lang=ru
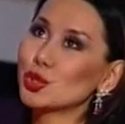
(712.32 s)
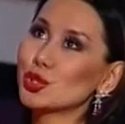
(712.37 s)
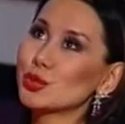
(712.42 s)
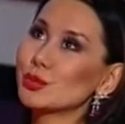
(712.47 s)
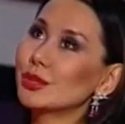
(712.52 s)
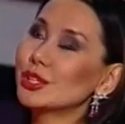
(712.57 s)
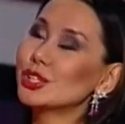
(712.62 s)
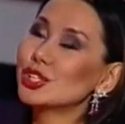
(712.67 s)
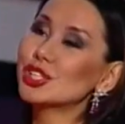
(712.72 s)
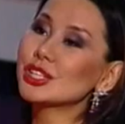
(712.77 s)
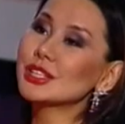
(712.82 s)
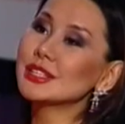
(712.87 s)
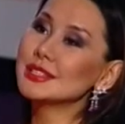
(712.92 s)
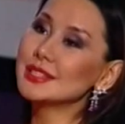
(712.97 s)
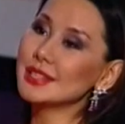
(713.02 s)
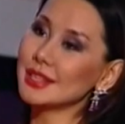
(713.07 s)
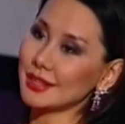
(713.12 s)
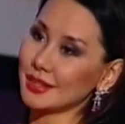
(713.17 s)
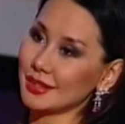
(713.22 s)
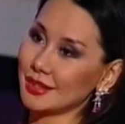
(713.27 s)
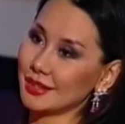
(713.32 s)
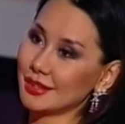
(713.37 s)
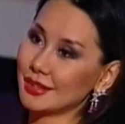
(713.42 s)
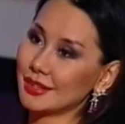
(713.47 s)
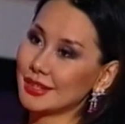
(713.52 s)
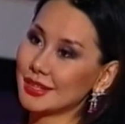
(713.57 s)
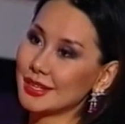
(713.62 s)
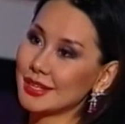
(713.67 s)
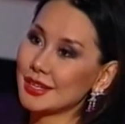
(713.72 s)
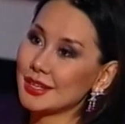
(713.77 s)
очень большие деньги.
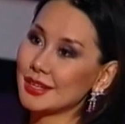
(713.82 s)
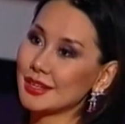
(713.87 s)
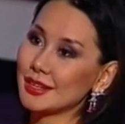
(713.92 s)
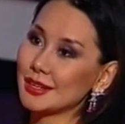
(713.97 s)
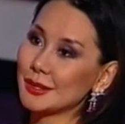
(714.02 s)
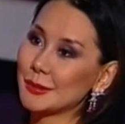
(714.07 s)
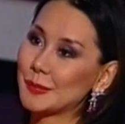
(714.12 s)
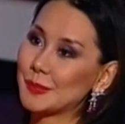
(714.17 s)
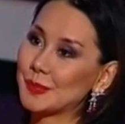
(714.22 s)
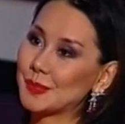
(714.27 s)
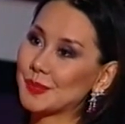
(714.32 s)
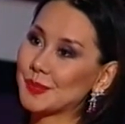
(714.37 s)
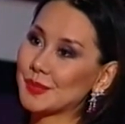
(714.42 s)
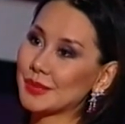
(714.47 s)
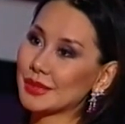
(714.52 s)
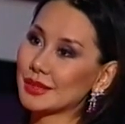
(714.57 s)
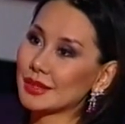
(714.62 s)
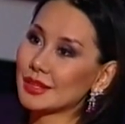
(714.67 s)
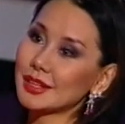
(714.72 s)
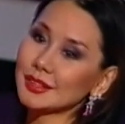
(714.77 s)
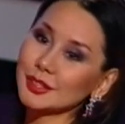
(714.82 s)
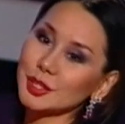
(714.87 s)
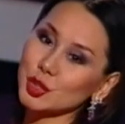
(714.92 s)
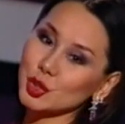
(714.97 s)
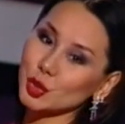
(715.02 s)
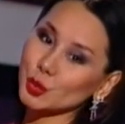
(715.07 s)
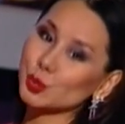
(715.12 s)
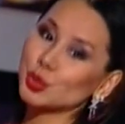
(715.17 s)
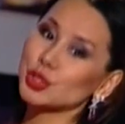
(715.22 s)
Как насчет